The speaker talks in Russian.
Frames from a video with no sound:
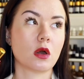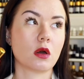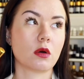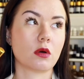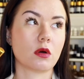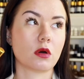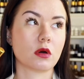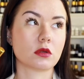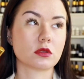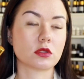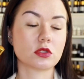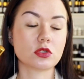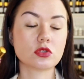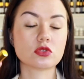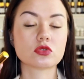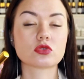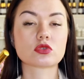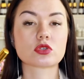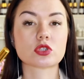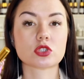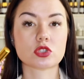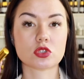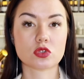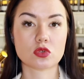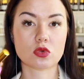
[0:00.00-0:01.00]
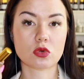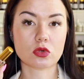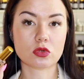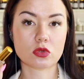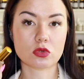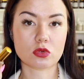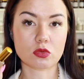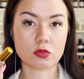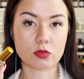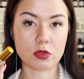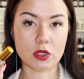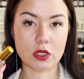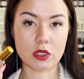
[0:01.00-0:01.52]
1600
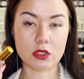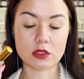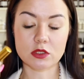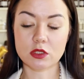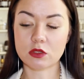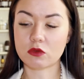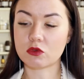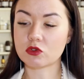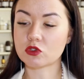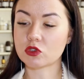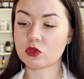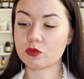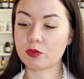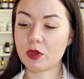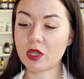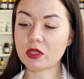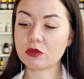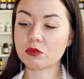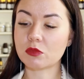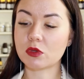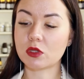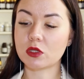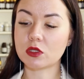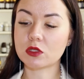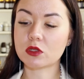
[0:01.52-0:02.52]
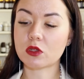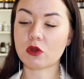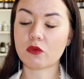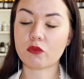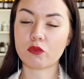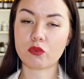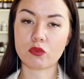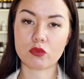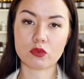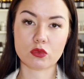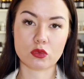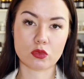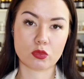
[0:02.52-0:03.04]
а, рублей, соответственно, 5 миллилитров
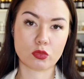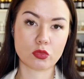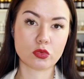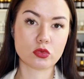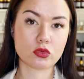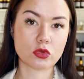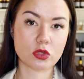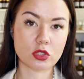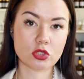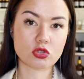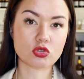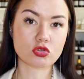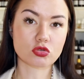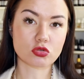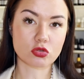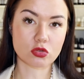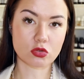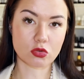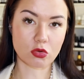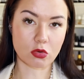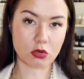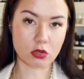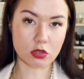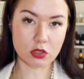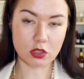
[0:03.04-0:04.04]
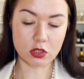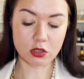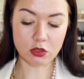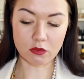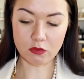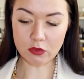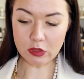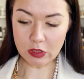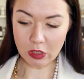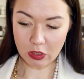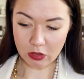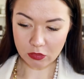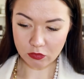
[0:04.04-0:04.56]
будет 1100, где-то
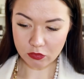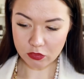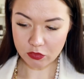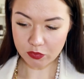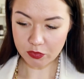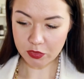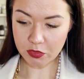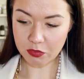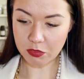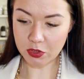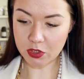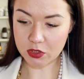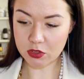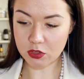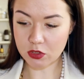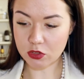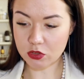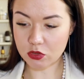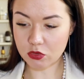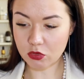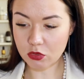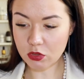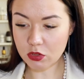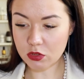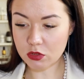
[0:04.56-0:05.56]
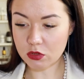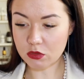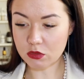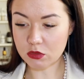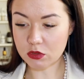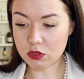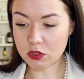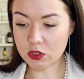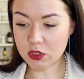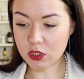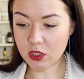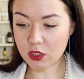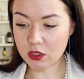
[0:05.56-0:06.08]
вот так вот примерно стоить. Э,
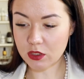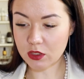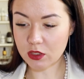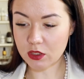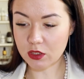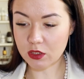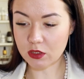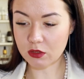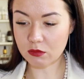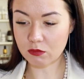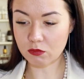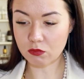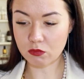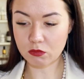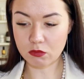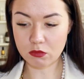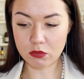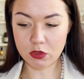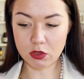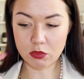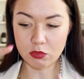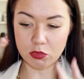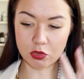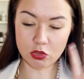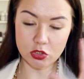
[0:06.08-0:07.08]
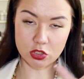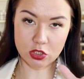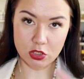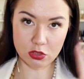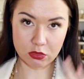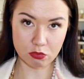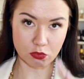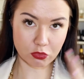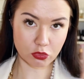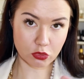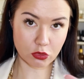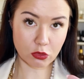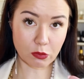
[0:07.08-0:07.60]
цены немножко
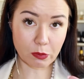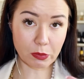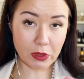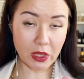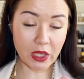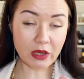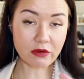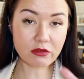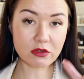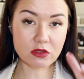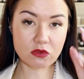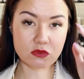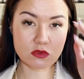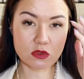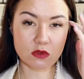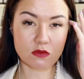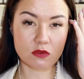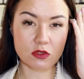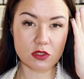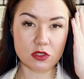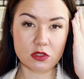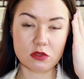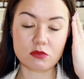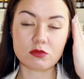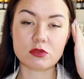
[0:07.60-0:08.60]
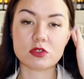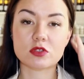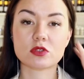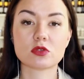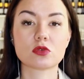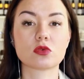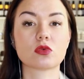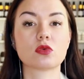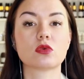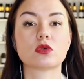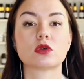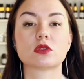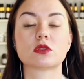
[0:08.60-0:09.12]
будут плавать в
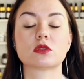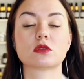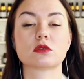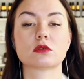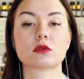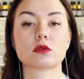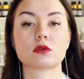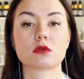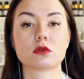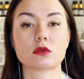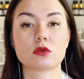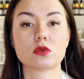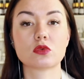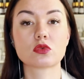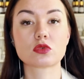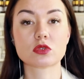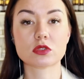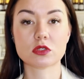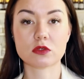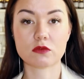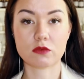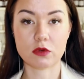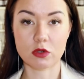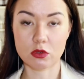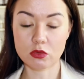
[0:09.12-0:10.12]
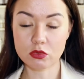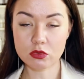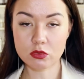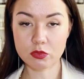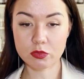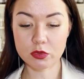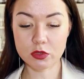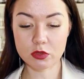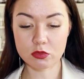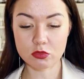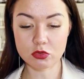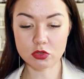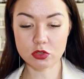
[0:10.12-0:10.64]
зависимости от э, курса валют,
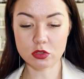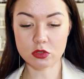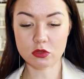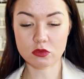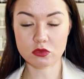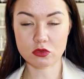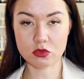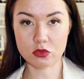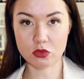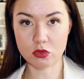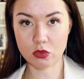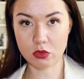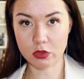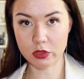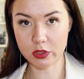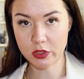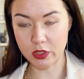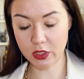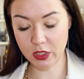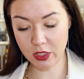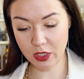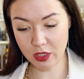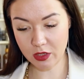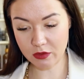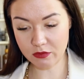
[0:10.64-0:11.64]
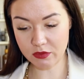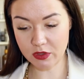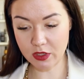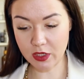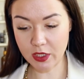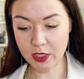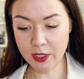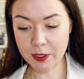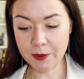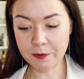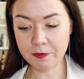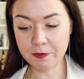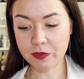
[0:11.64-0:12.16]
потому что это все доллар, евро.
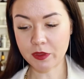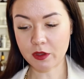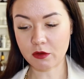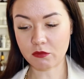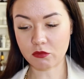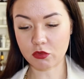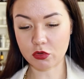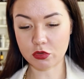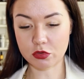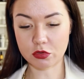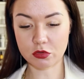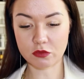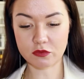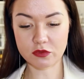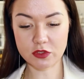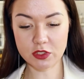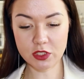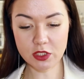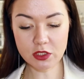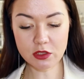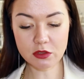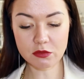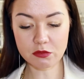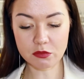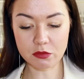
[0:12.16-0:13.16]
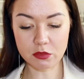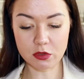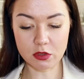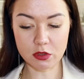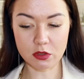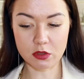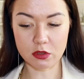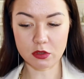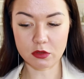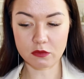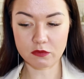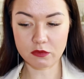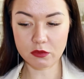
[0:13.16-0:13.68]
Вот. Но в целом
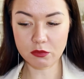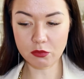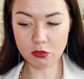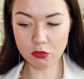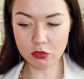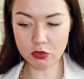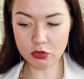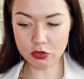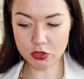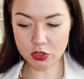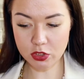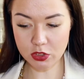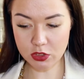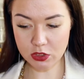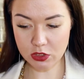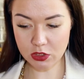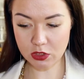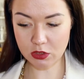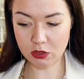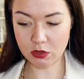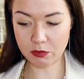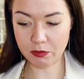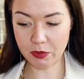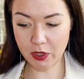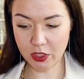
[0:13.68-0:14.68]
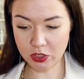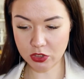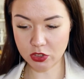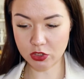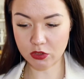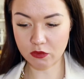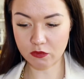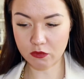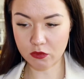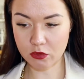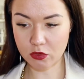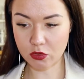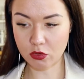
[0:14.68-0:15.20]
э, вы можете, опять же
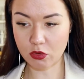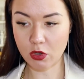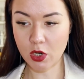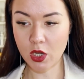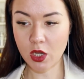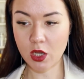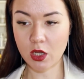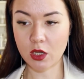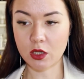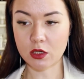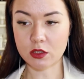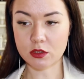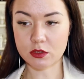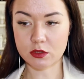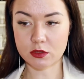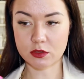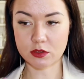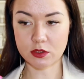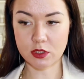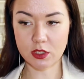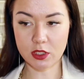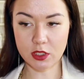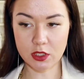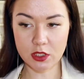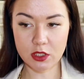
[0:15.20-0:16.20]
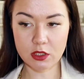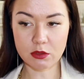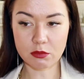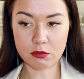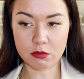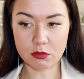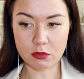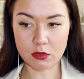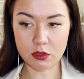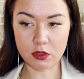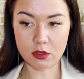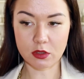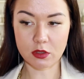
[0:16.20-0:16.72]
говорю, с
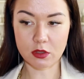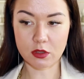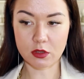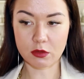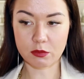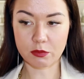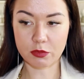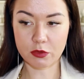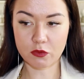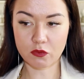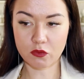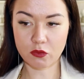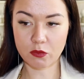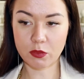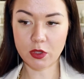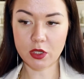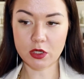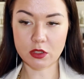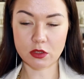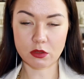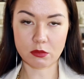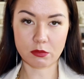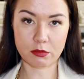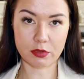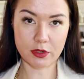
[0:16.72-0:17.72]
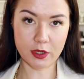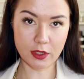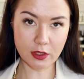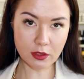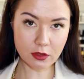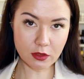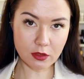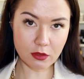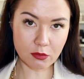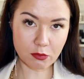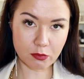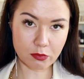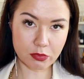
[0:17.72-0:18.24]
дорогим а, парфюмерным
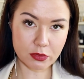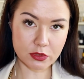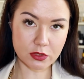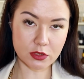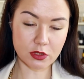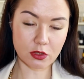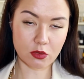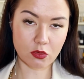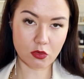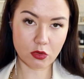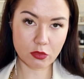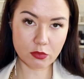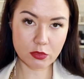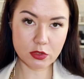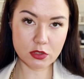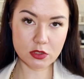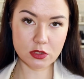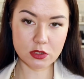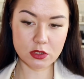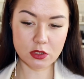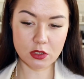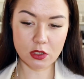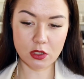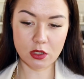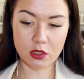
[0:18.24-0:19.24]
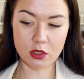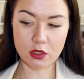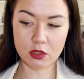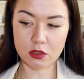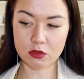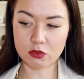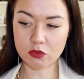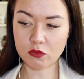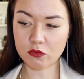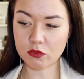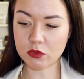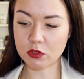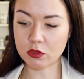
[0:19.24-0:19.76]
брендом познакомиться,
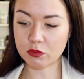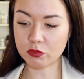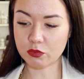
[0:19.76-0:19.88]
ну вот,